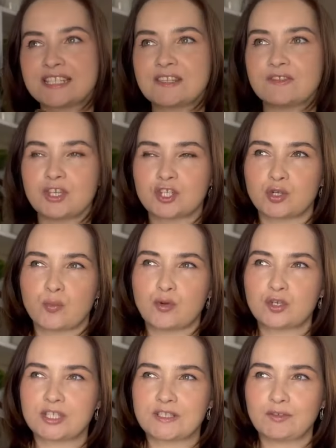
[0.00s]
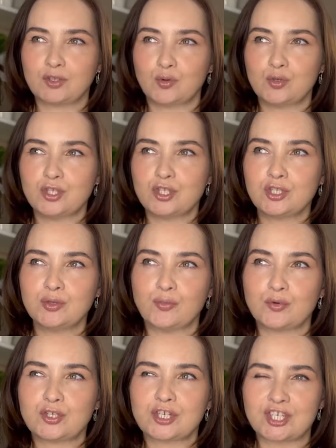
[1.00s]
свежий, больше цветочный,
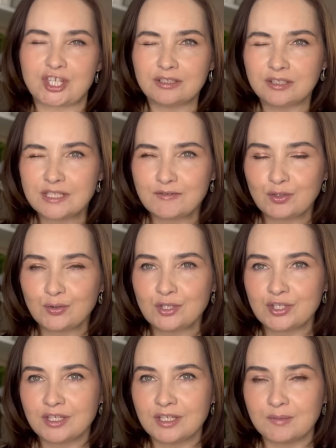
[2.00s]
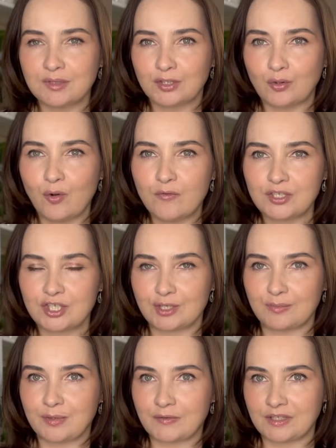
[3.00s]
больше желто-цветочный и медовый,
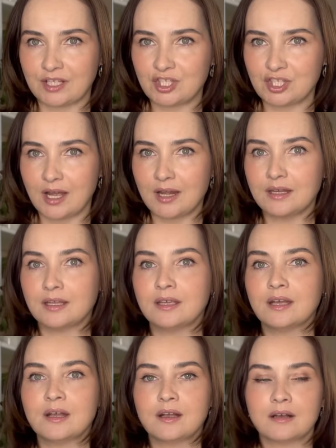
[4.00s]
чем первоначальный